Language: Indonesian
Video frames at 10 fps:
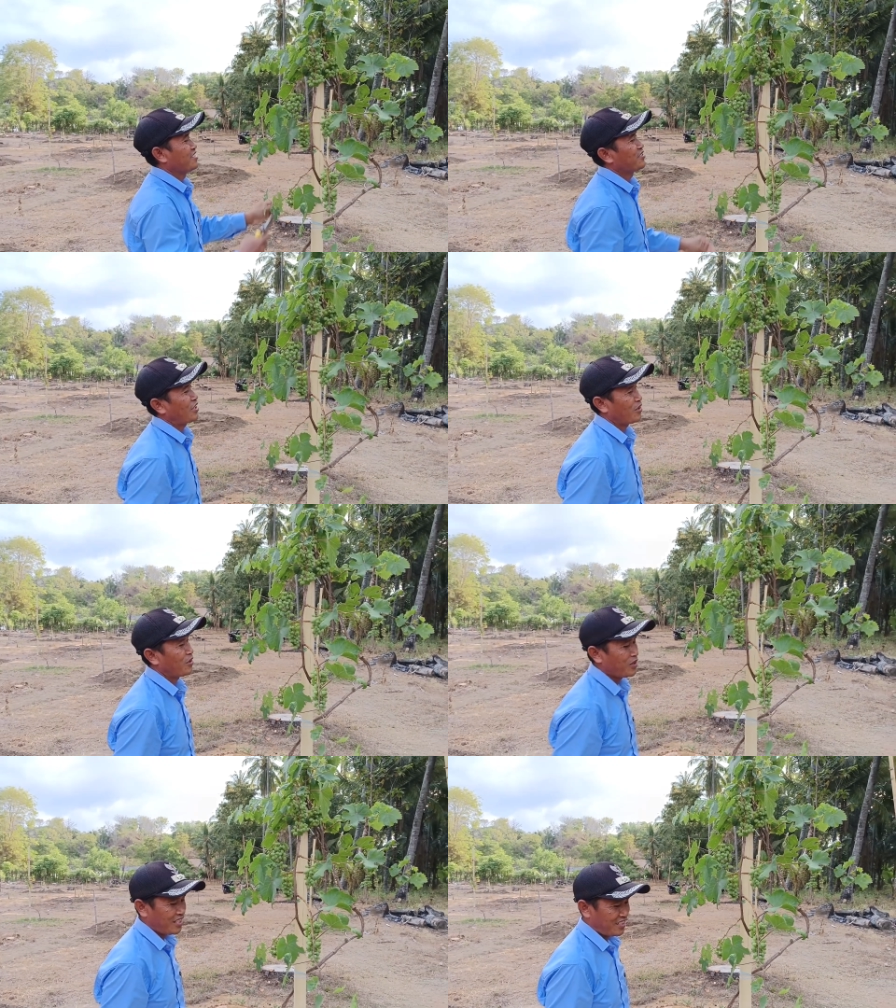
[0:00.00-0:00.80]
Insya
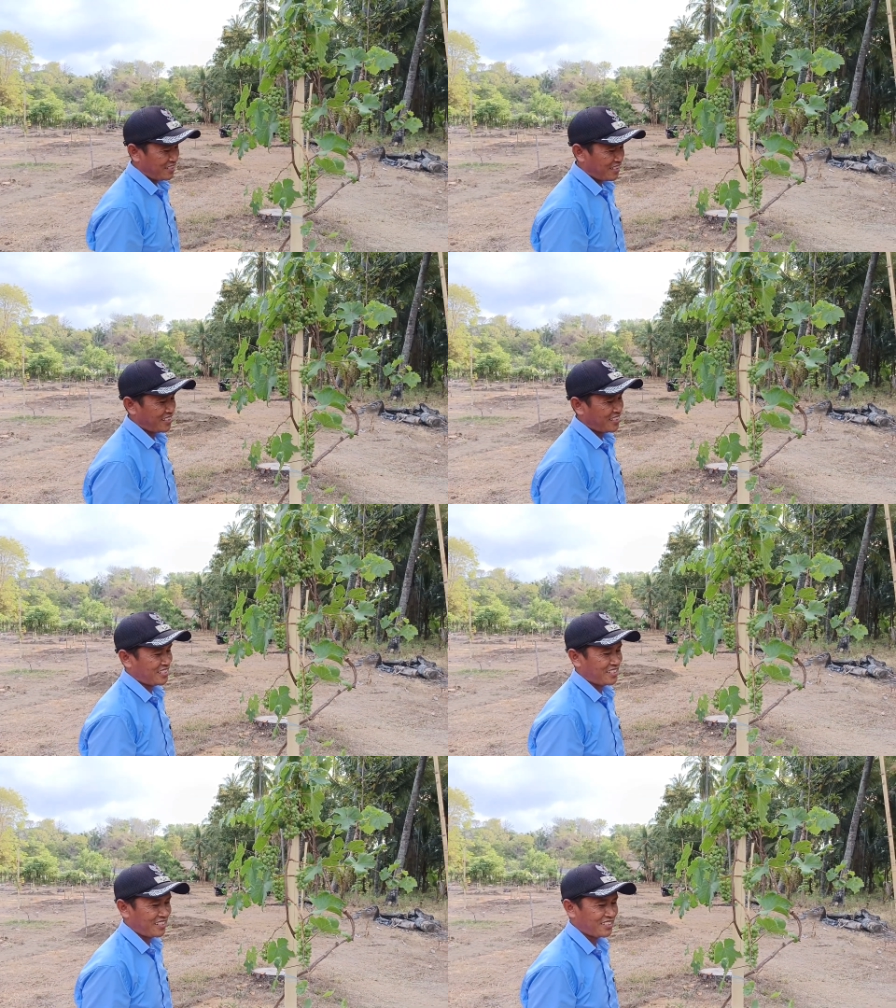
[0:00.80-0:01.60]
Allah Wak,
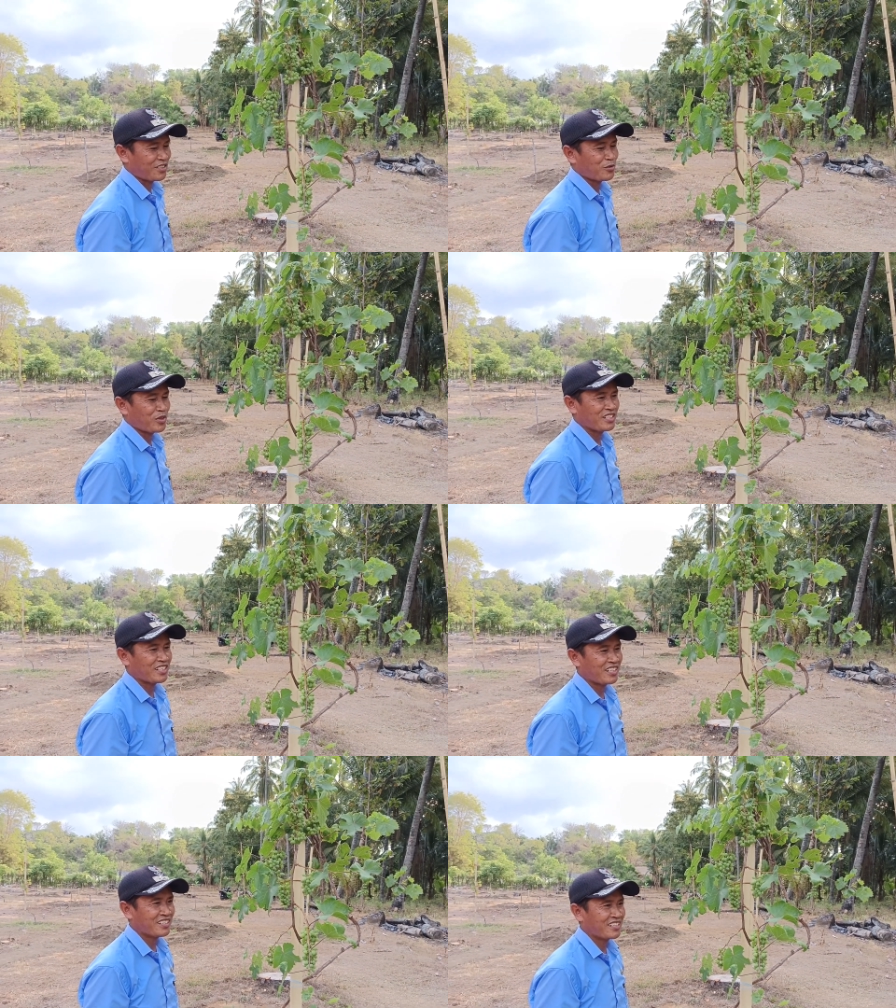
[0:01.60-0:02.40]
target kita sesuai
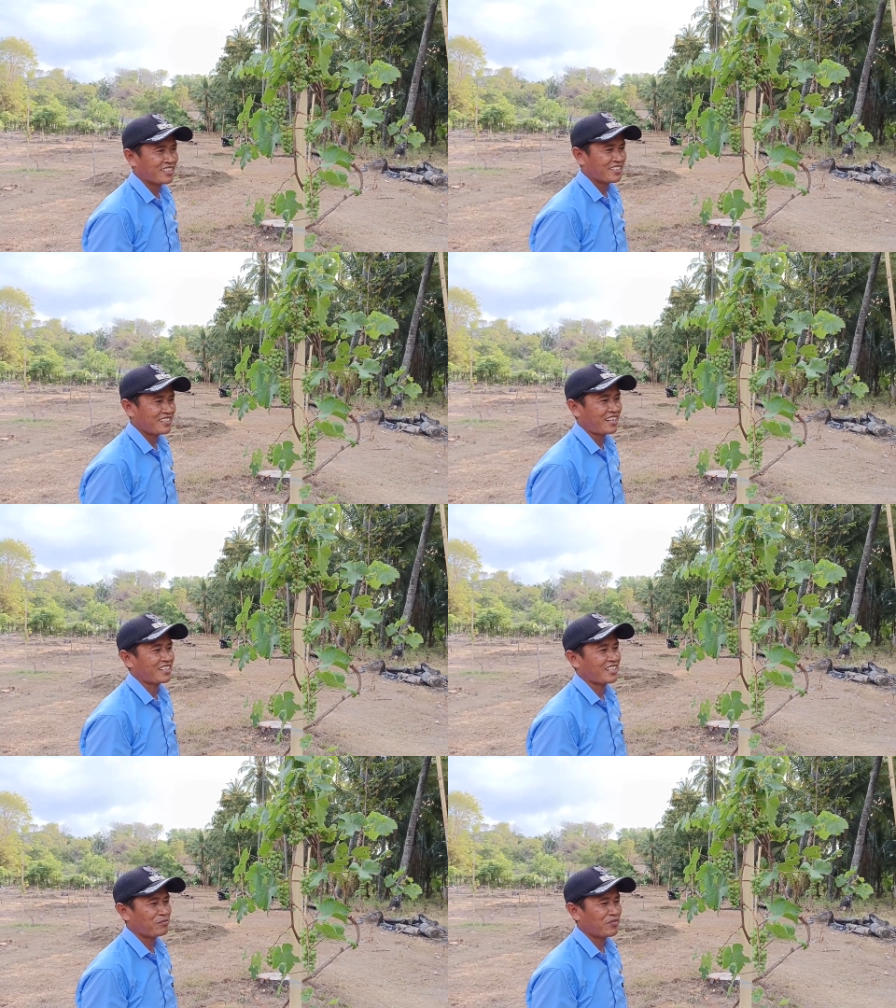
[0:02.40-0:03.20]
dengan
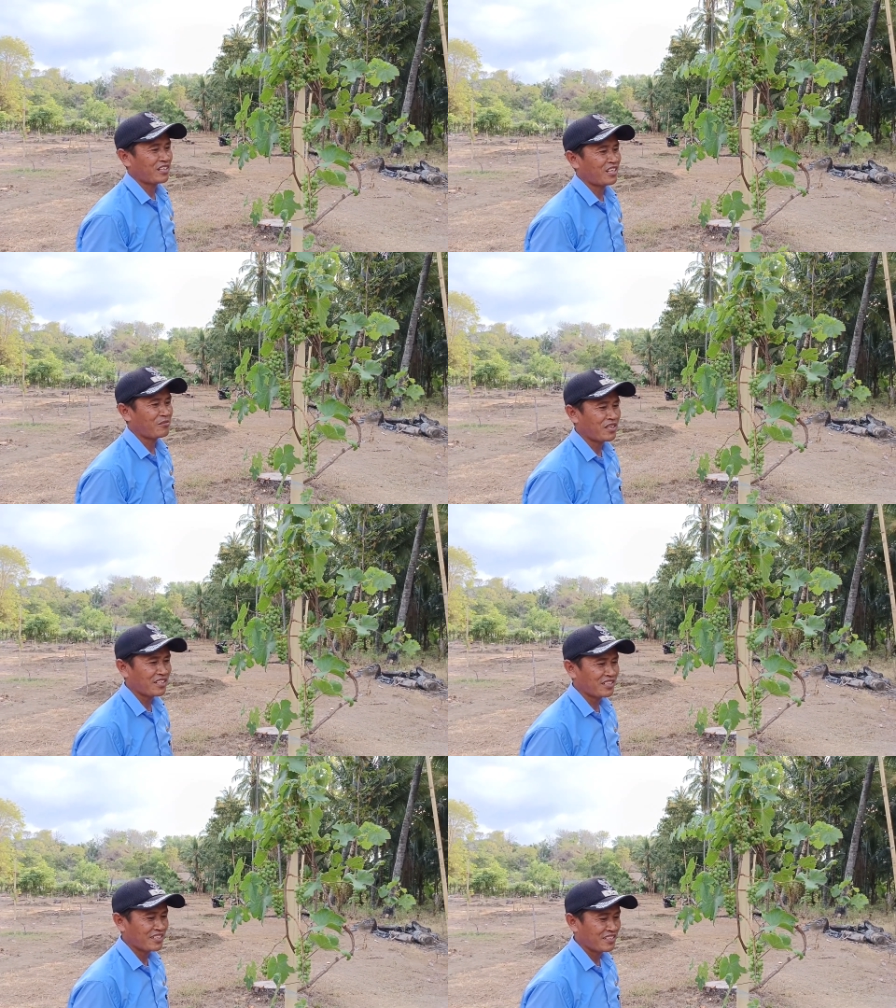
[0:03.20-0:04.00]
target
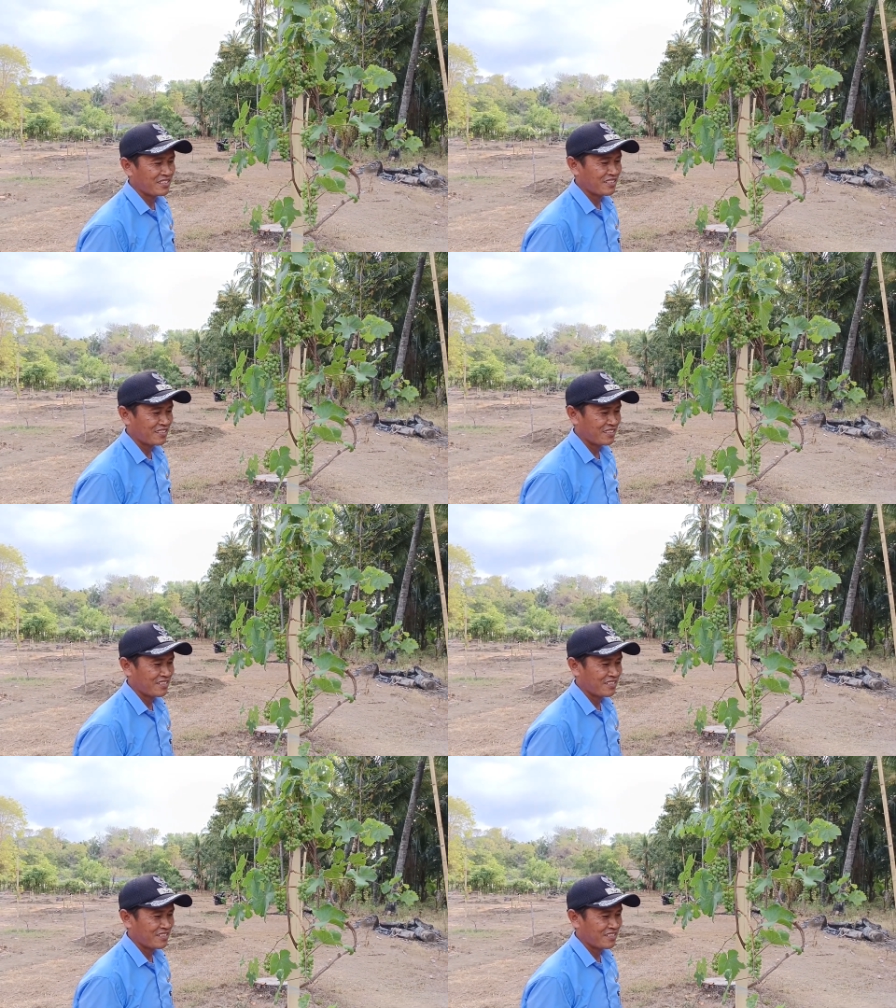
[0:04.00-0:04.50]
penanaman